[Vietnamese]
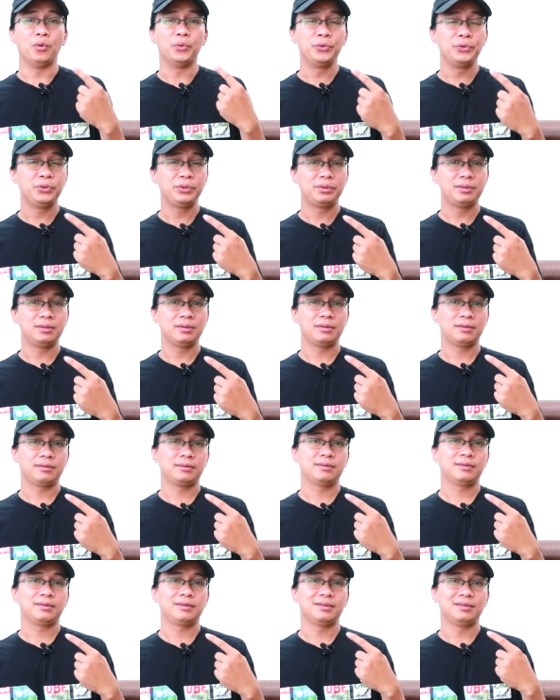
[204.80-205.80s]
của uy
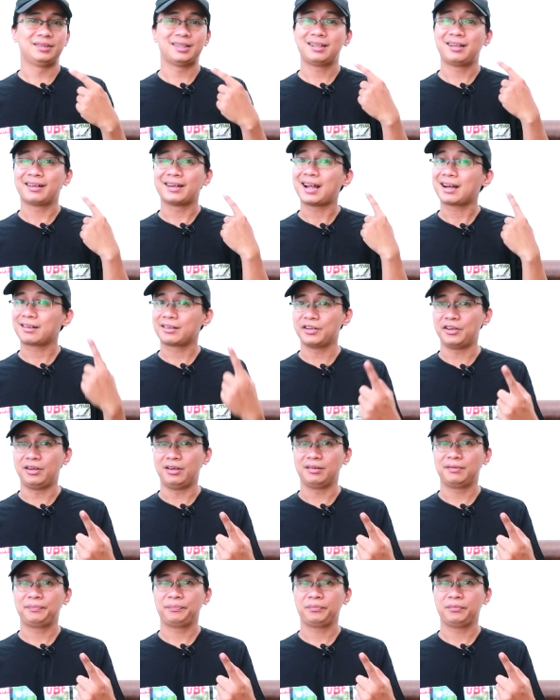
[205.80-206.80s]
rất là
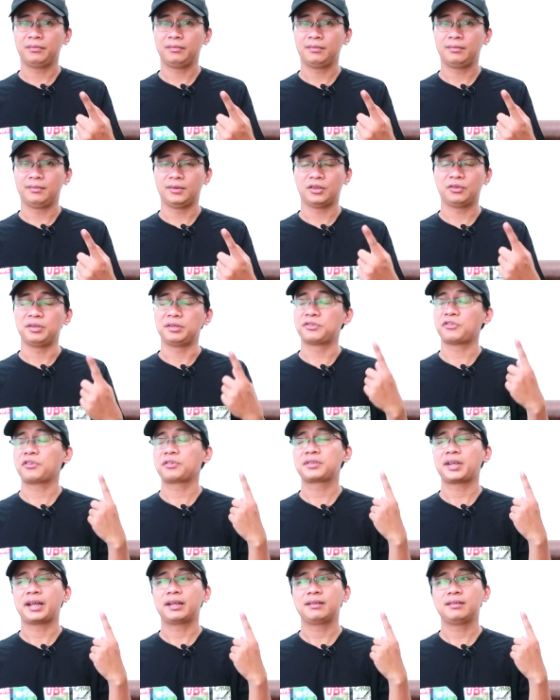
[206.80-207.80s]
đắt đỏ nó
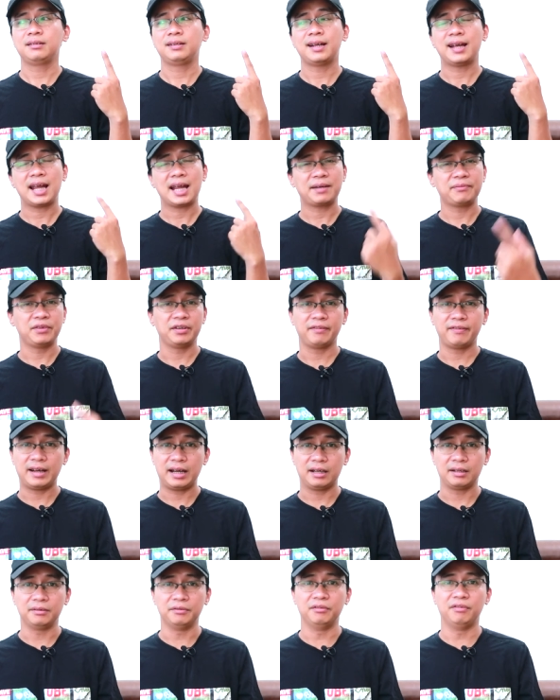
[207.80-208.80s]
được so sánh ngang
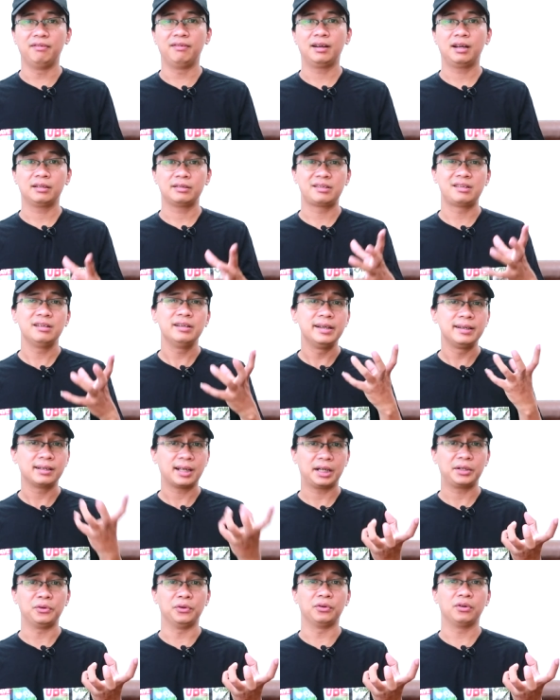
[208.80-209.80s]
với vàng và
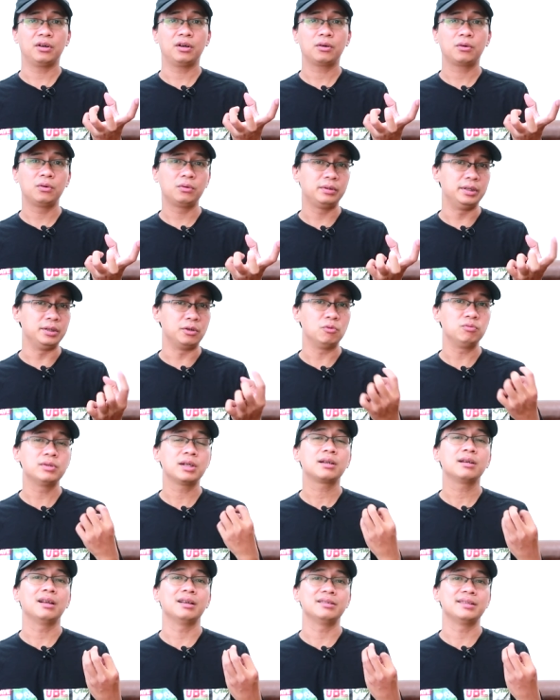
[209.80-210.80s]
sự hình thành của nó
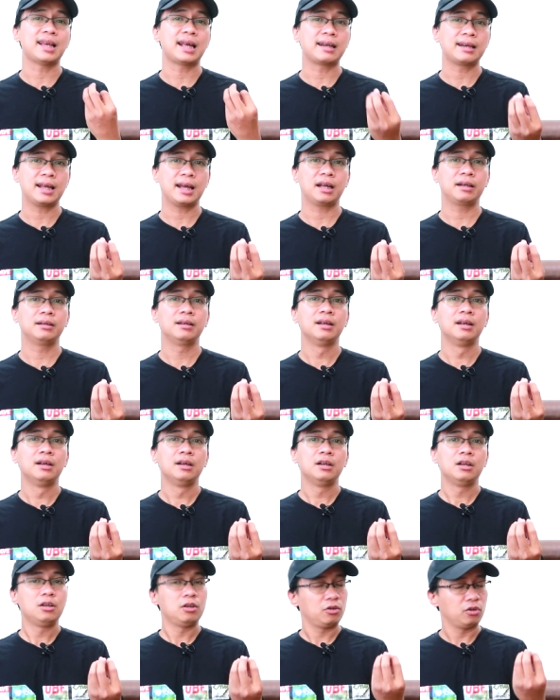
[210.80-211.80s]
thì cũng rất là gian nan
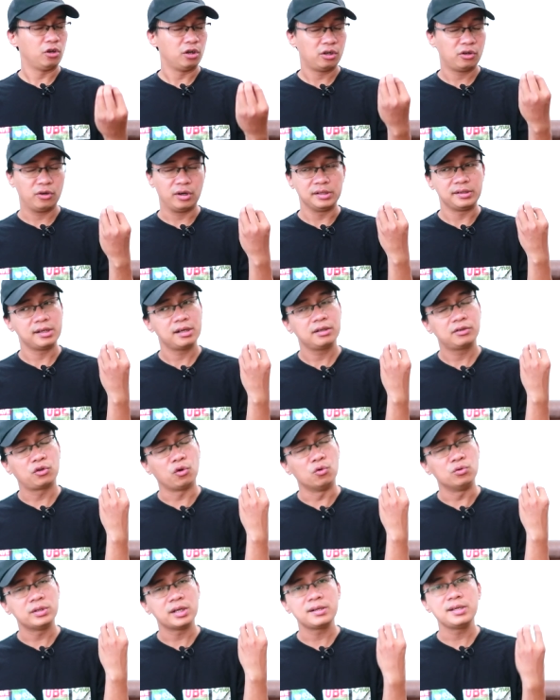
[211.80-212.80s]
đòi hỏi
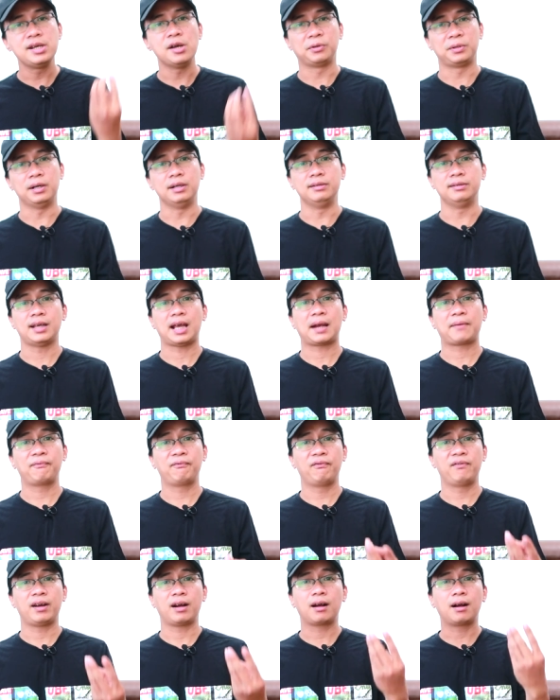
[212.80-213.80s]
rất là tốn rất nhiều thời
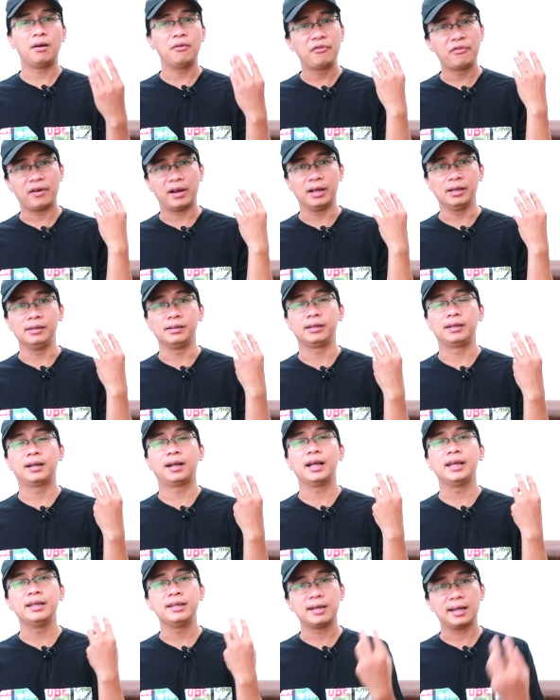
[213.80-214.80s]
gian và không phải
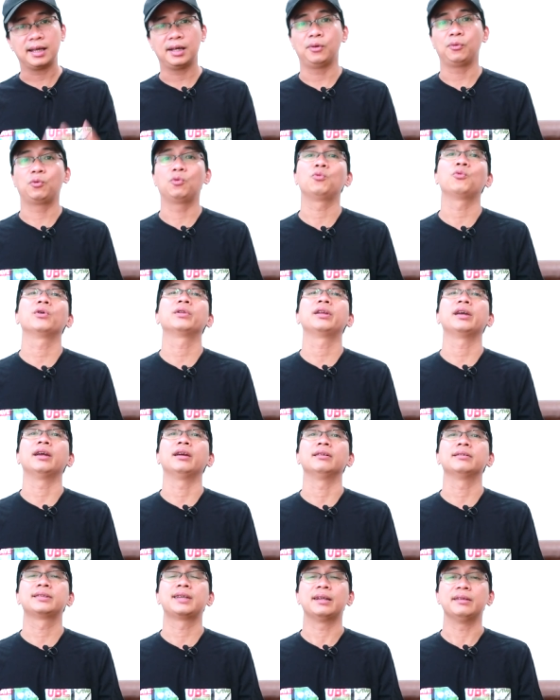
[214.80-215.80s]
cây nào cũng
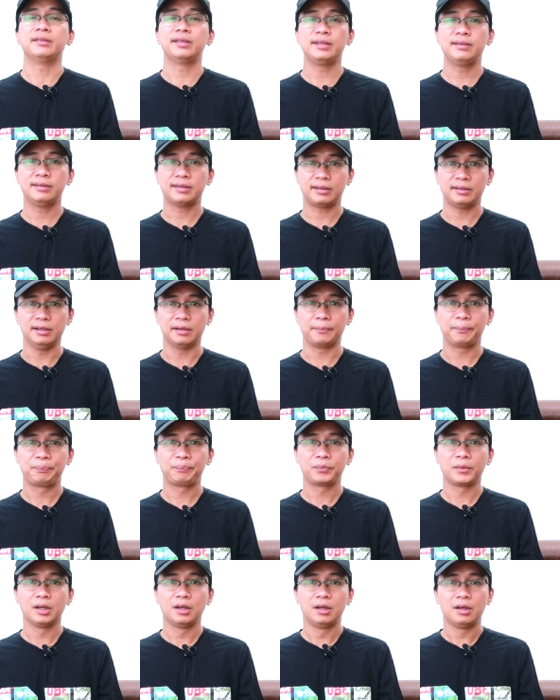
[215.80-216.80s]
có thể sản sinh ra
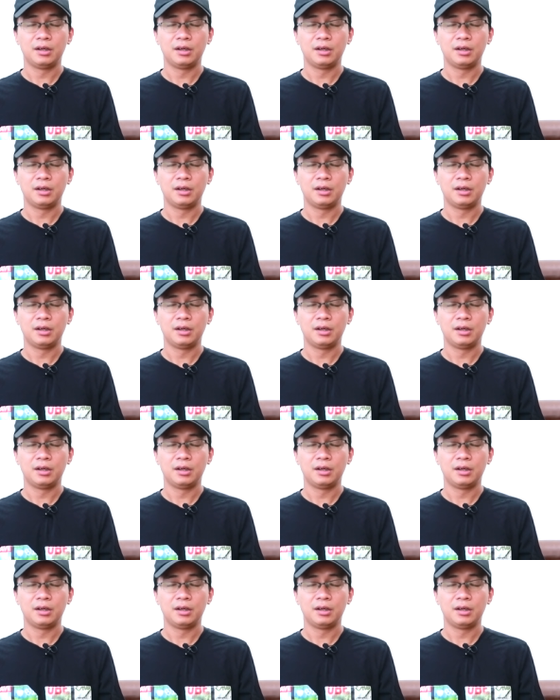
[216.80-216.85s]
được